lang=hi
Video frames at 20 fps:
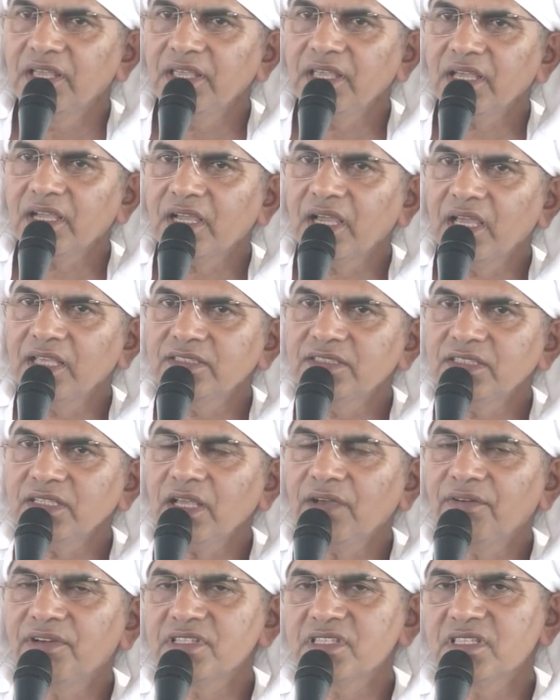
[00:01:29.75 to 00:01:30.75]
एक ऐसी
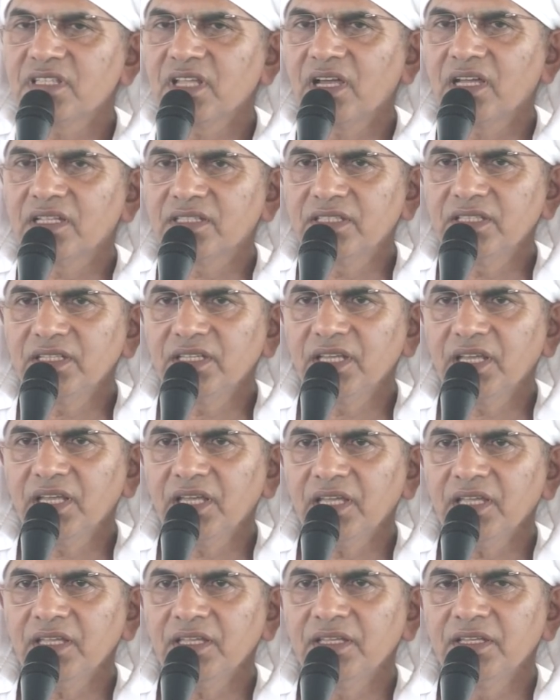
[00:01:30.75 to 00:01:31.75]
अवस्था आती है